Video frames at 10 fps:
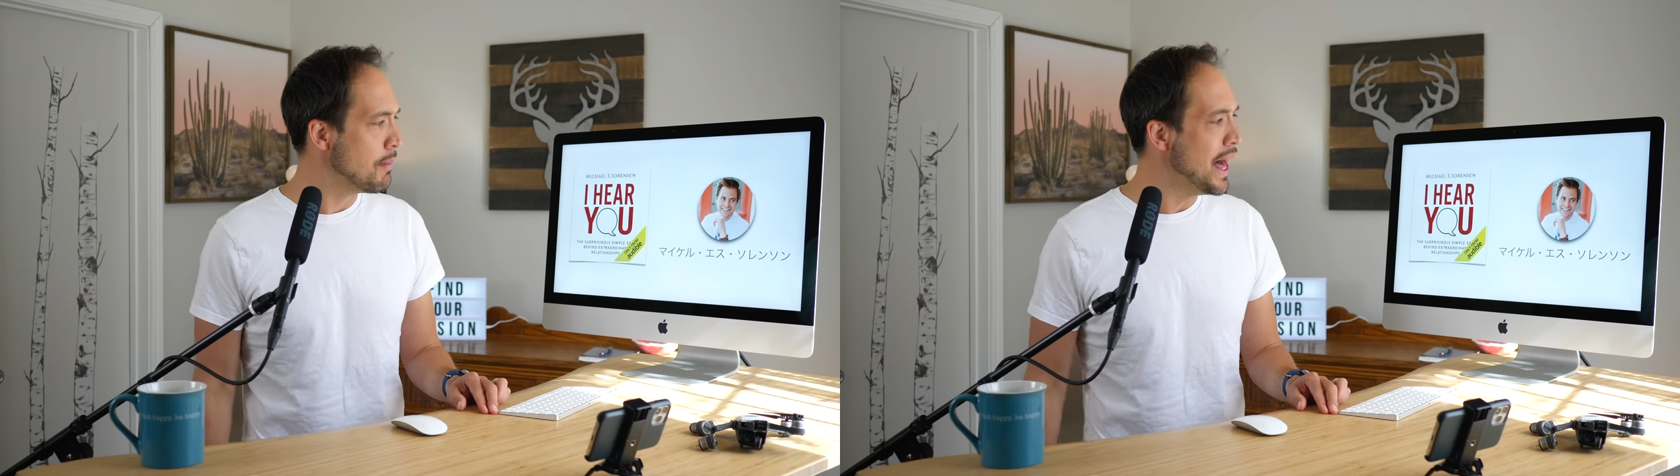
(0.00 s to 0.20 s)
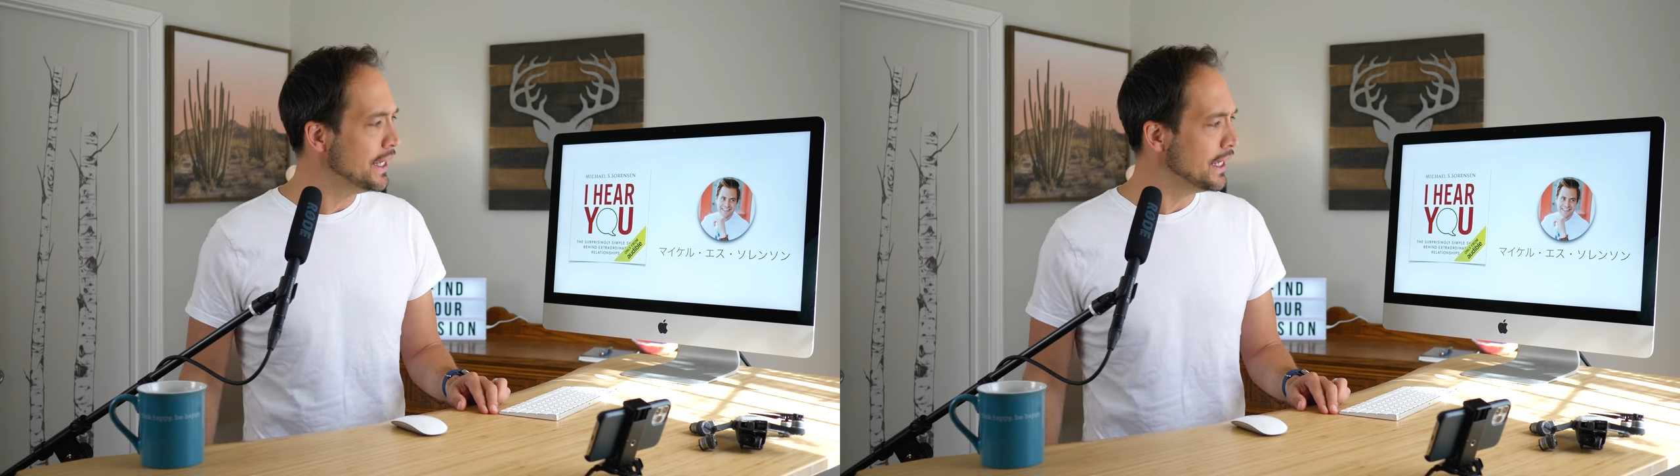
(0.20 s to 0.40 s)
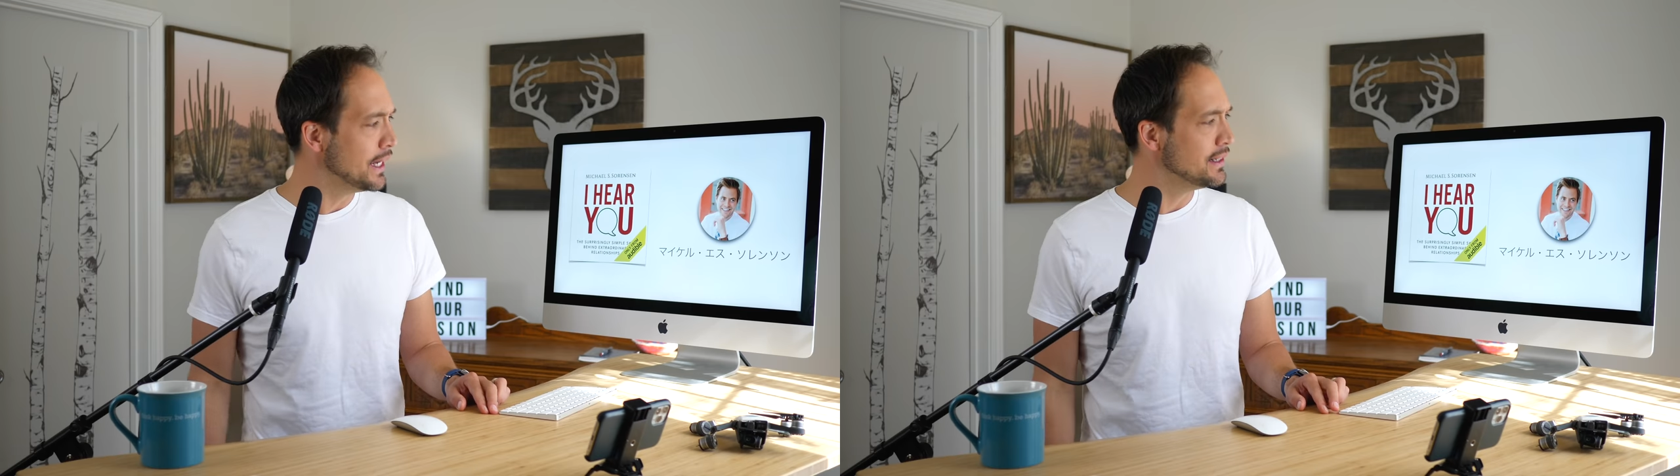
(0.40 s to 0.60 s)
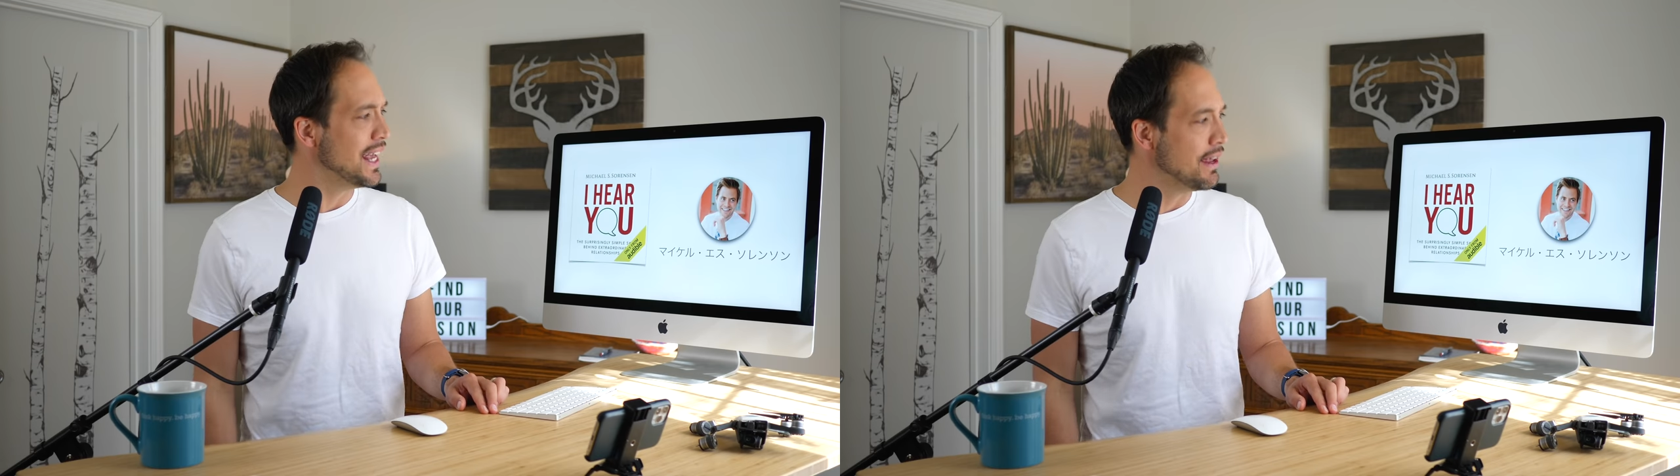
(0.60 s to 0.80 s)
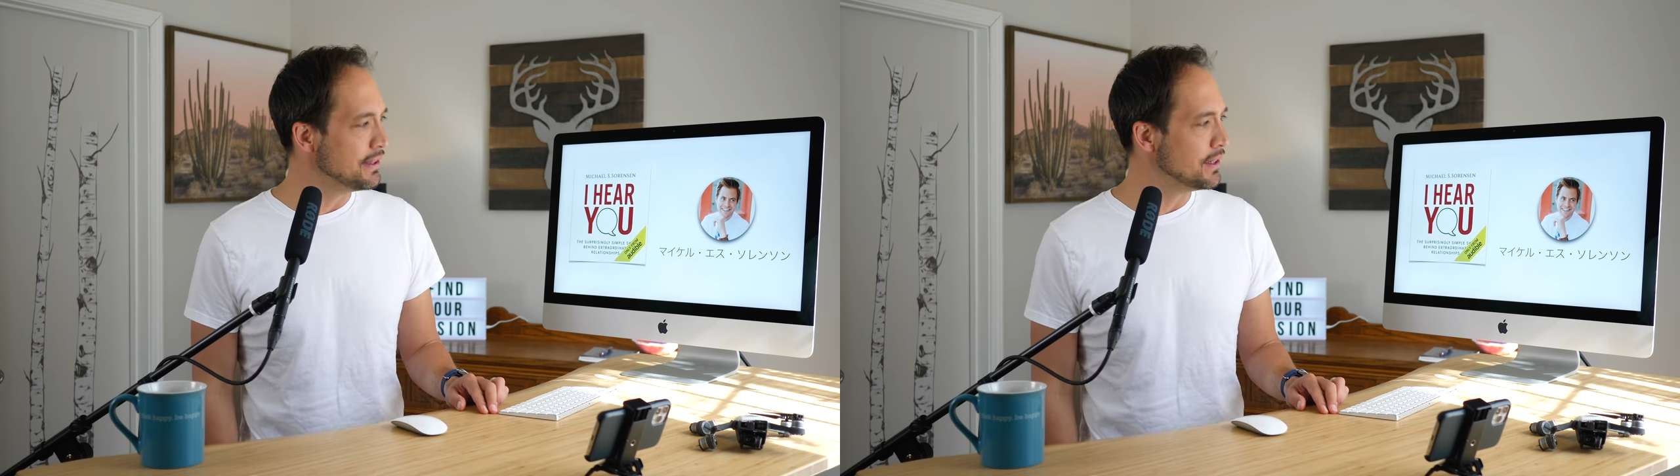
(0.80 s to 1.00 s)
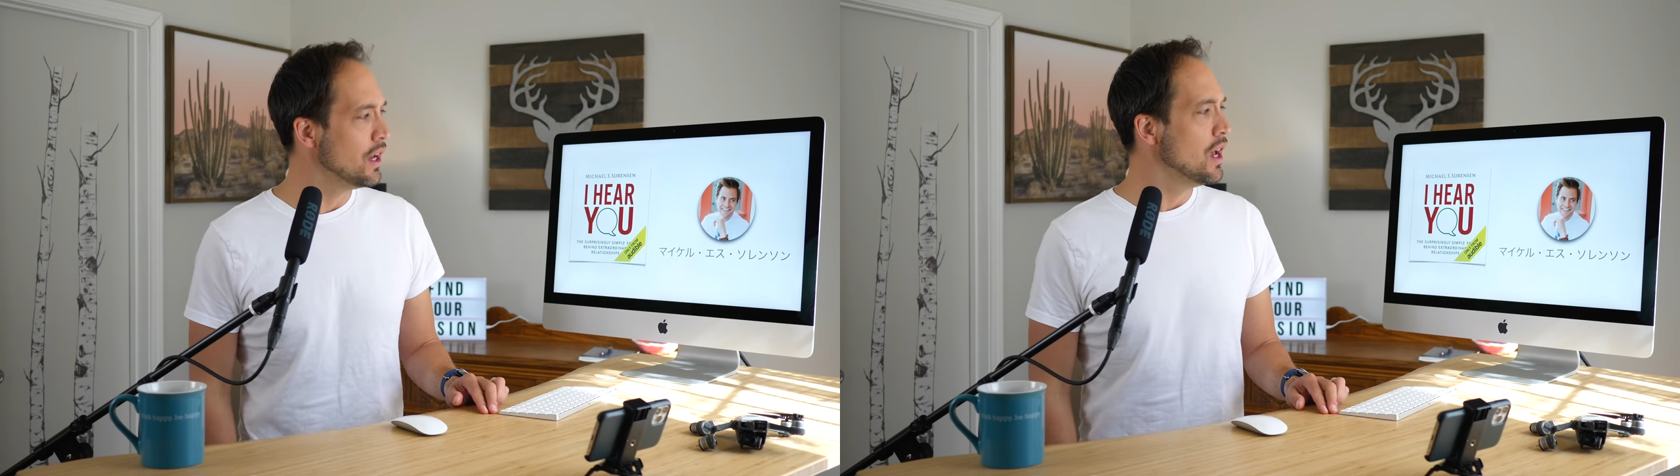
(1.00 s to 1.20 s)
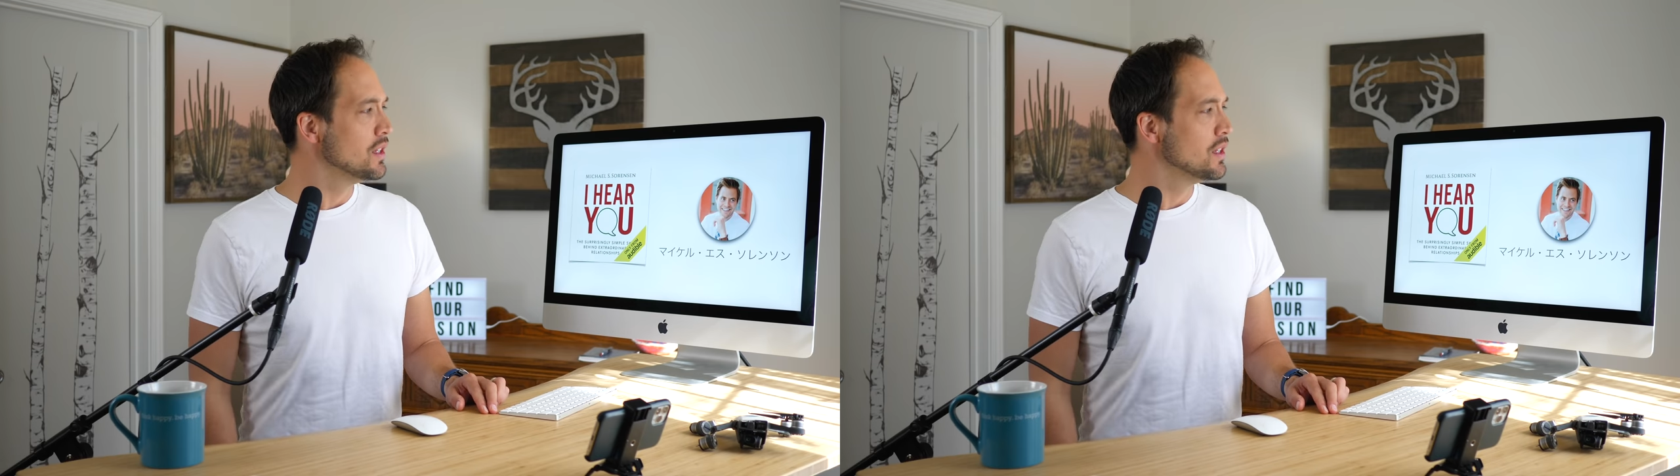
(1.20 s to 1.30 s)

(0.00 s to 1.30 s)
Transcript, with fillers: マイケル エス